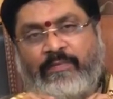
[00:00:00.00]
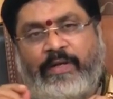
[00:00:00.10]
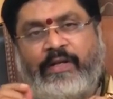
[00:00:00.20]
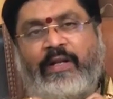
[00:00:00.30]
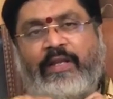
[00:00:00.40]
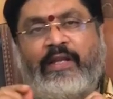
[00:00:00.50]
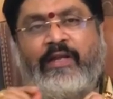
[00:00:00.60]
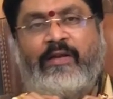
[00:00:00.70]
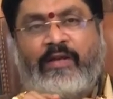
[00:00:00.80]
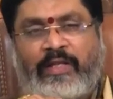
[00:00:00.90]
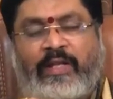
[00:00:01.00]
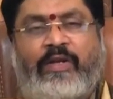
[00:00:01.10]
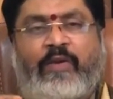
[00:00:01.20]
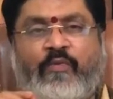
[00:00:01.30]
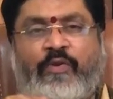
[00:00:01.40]
పెట్టగలిగితే ఏదైనా
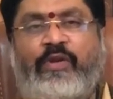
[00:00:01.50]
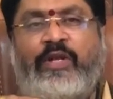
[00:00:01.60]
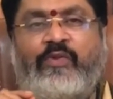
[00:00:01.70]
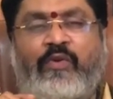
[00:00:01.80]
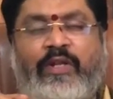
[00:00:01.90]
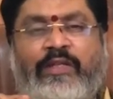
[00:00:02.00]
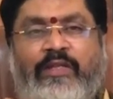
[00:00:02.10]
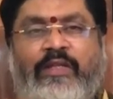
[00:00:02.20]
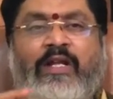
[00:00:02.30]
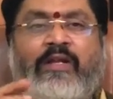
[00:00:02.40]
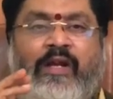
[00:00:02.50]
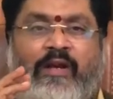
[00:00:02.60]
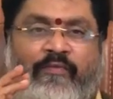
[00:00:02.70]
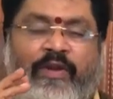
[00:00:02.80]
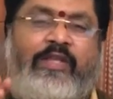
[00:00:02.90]
ఎంఓయూ రాసుకోగలిగితే దాని ఆ
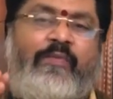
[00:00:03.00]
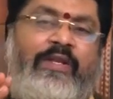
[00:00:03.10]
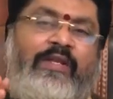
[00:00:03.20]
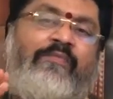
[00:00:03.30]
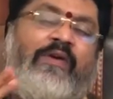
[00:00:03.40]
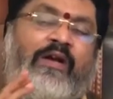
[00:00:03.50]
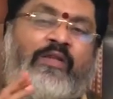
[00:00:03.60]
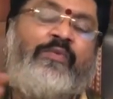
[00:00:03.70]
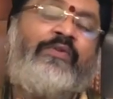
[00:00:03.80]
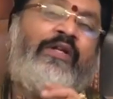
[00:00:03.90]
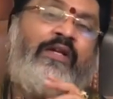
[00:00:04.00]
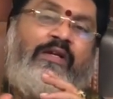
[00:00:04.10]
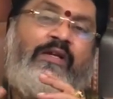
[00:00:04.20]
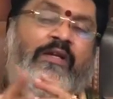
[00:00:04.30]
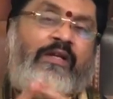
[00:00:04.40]
ఫలితం అనేది మహా అద్భుతంగా
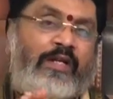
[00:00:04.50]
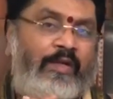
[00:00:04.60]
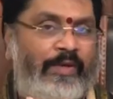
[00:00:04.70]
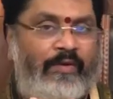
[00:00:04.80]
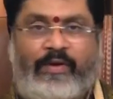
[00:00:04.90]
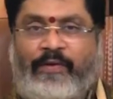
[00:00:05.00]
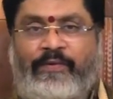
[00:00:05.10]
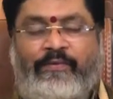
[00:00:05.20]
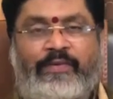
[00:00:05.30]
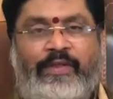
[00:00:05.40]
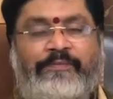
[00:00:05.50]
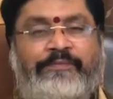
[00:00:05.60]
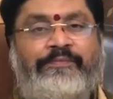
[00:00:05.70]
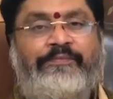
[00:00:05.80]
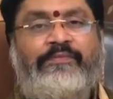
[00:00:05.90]
కనబడే అవకాశం ఉంది
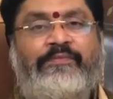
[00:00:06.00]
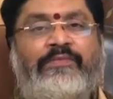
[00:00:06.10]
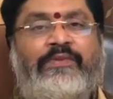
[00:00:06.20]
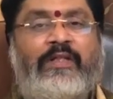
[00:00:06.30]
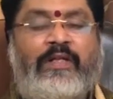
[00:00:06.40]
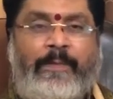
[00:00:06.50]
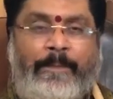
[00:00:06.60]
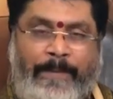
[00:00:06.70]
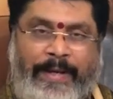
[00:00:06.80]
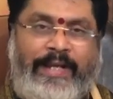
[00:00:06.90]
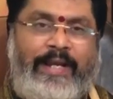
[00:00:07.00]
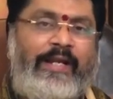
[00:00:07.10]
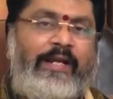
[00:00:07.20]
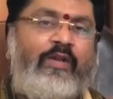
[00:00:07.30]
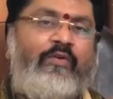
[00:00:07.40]
మెడికల్
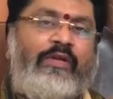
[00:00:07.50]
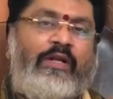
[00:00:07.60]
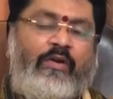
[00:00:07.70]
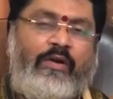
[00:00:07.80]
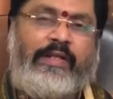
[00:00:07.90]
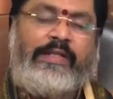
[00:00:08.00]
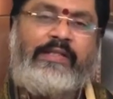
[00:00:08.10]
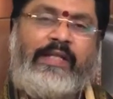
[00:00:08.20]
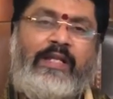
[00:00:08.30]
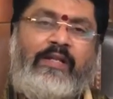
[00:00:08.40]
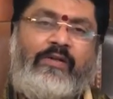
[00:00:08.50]
రంగంలో ఉన్న డాక్టర్స్కి